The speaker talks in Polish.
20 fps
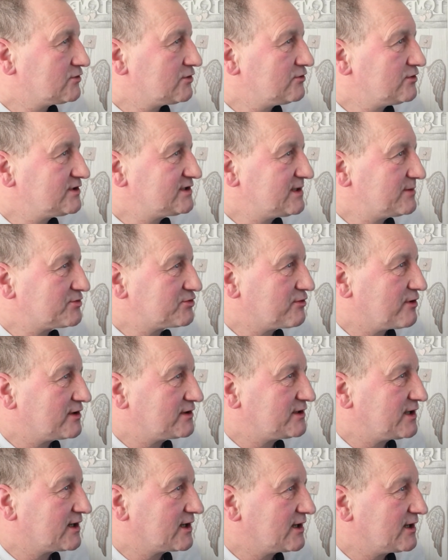To jest na
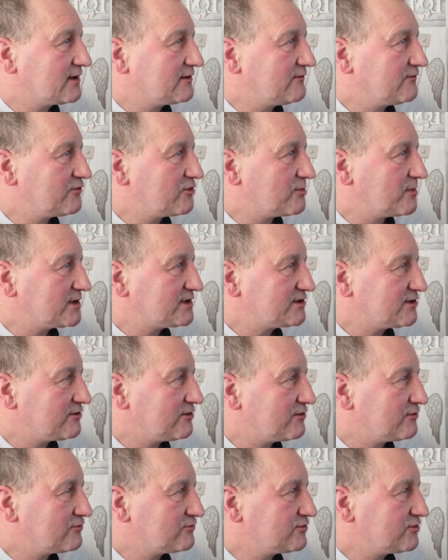przykład taka
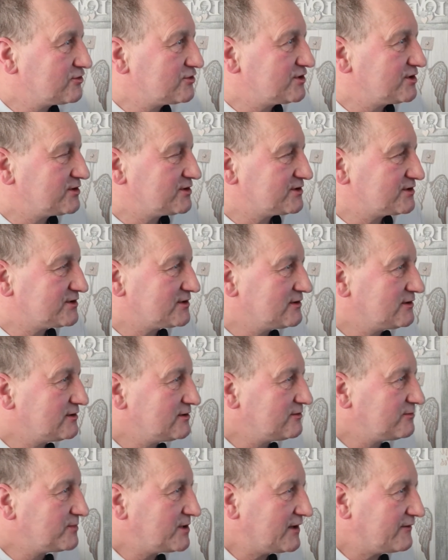informacja odnośnie
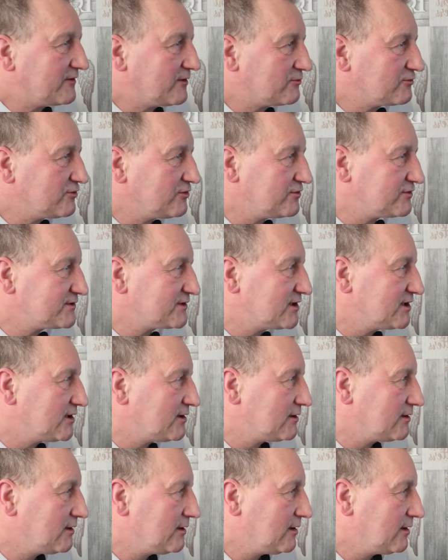y, praw
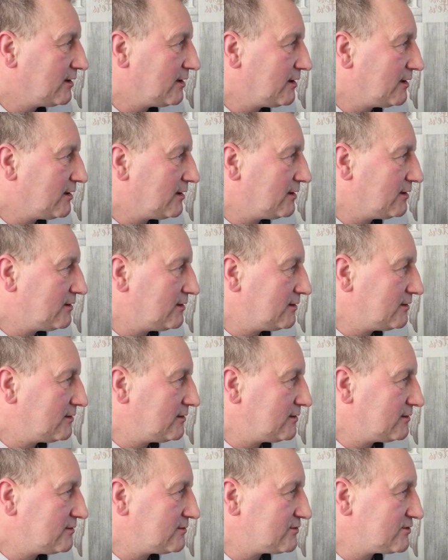autorskich,
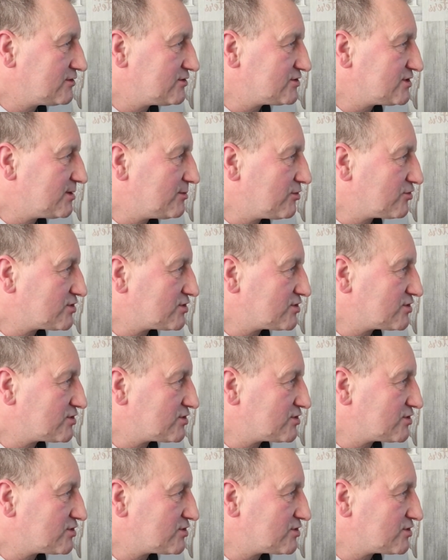y, że